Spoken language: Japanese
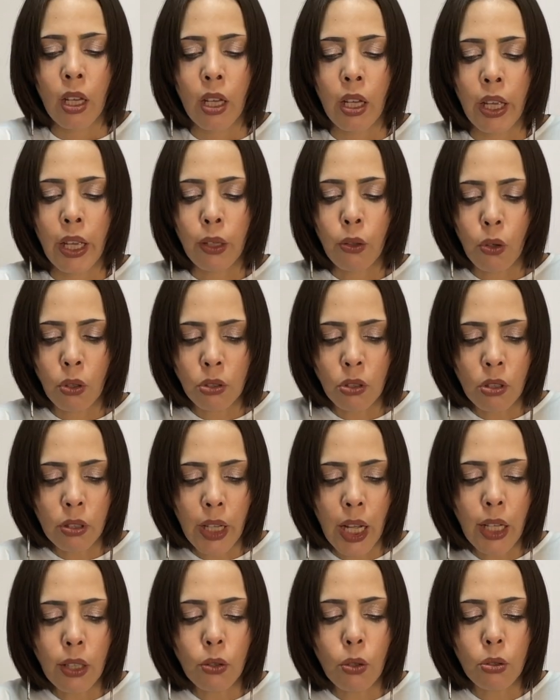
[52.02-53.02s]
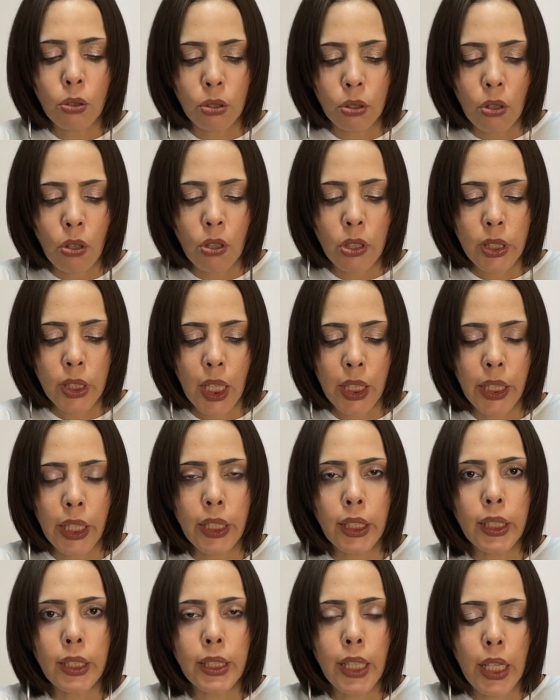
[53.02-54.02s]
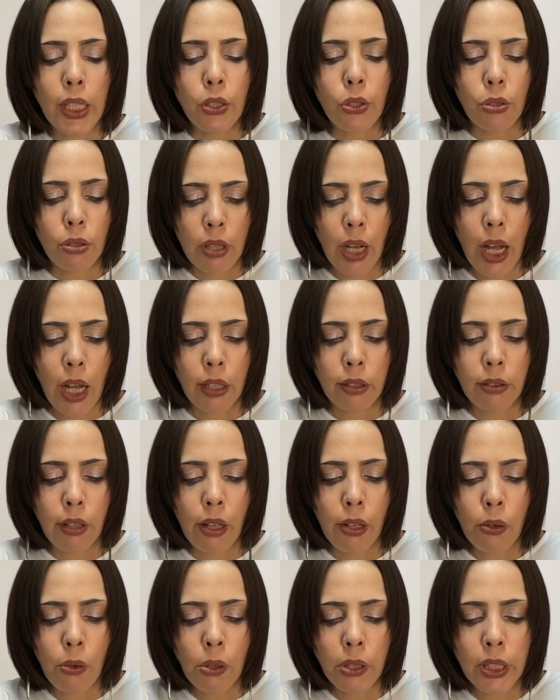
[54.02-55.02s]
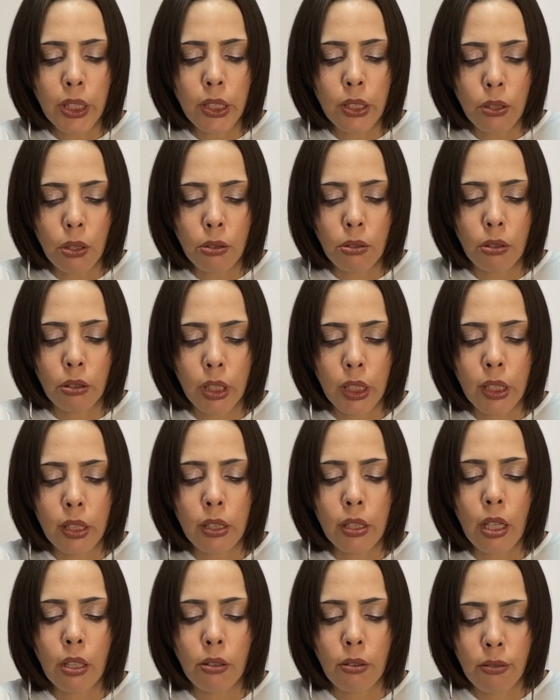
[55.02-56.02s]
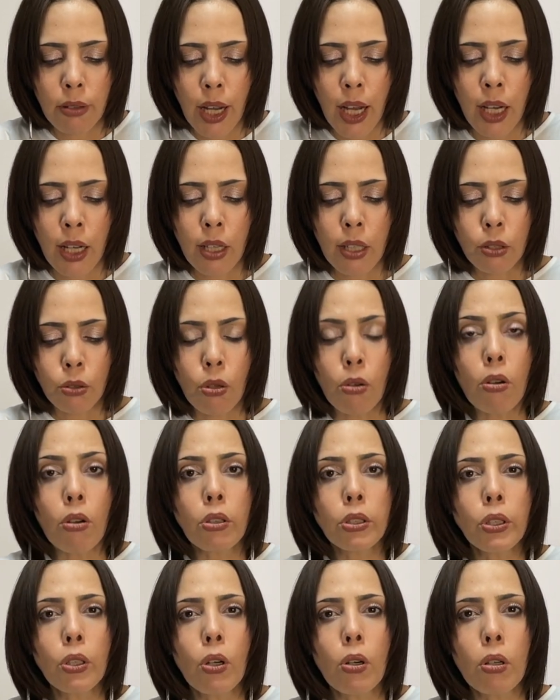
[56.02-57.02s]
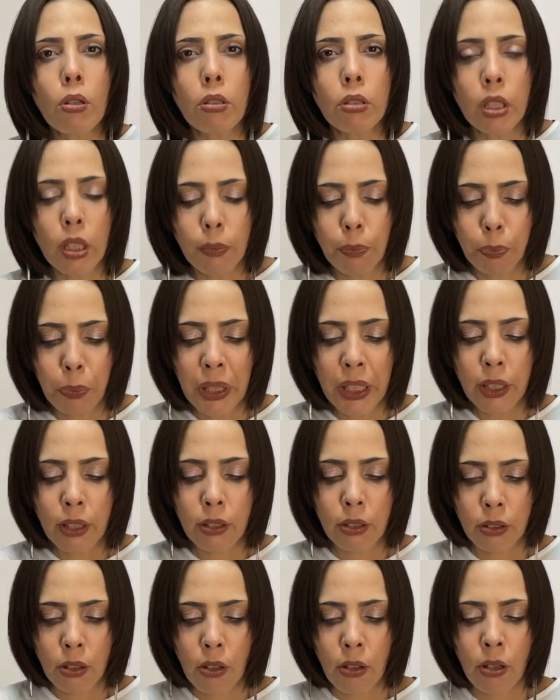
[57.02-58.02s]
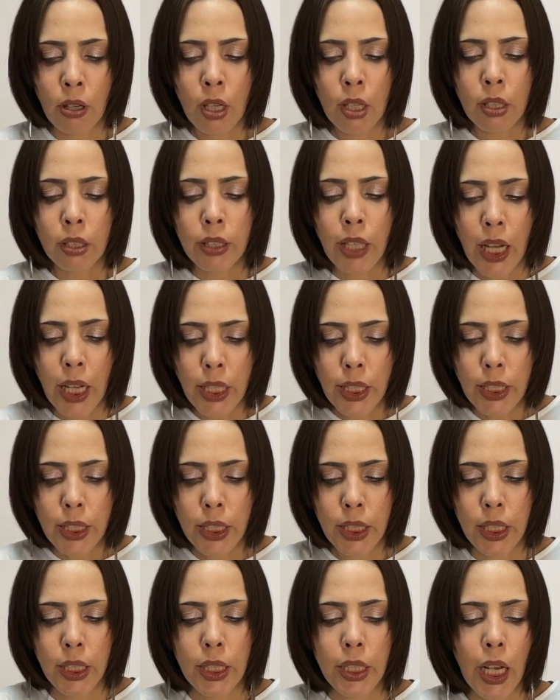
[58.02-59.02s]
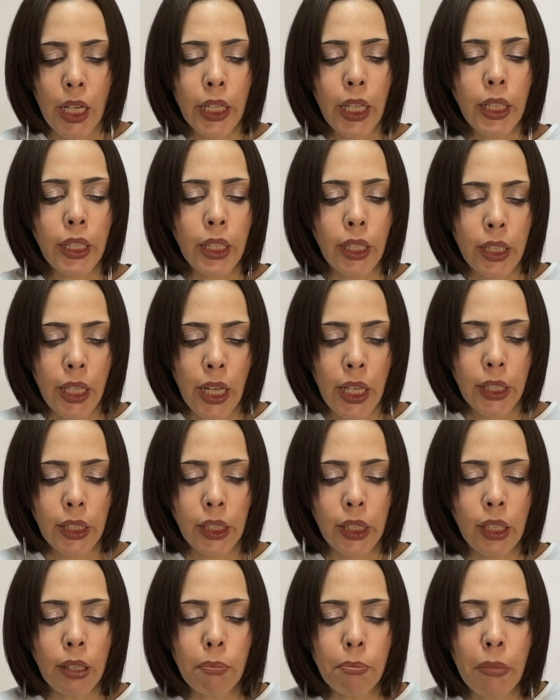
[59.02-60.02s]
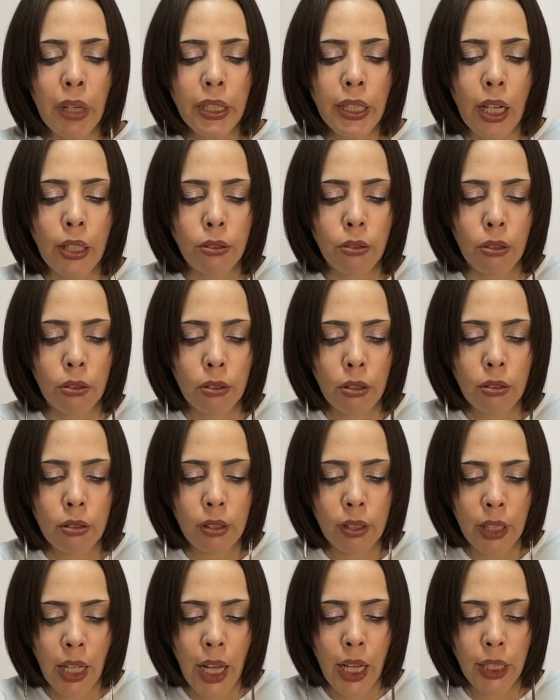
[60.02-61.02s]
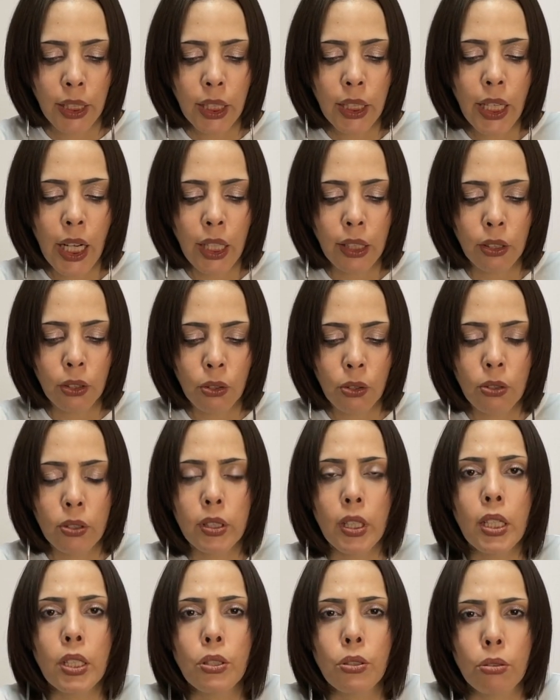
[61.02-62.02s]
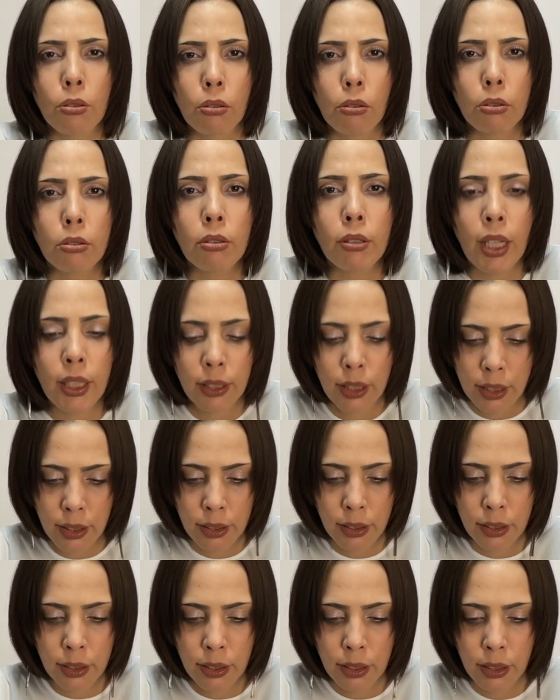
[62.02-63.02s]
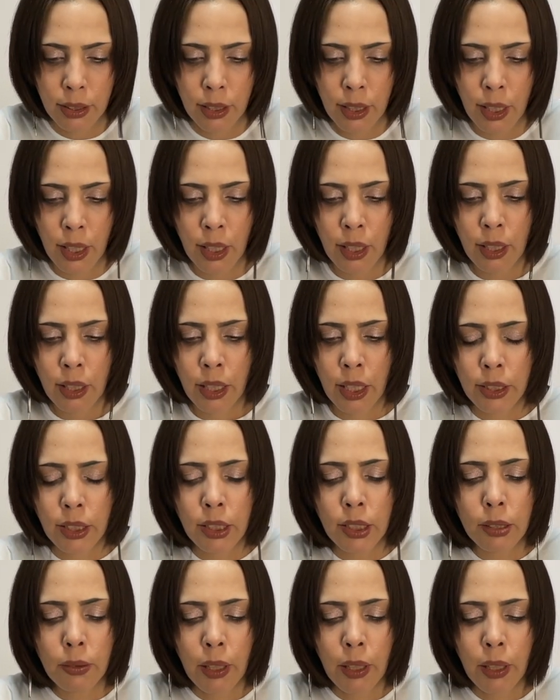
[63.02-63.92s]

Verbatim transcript: えこの韓国の射撃選手がテロリストと言ったのは、東京オリンピックの男子射撃で金メダルを取ったイランの選手のことなんです。え実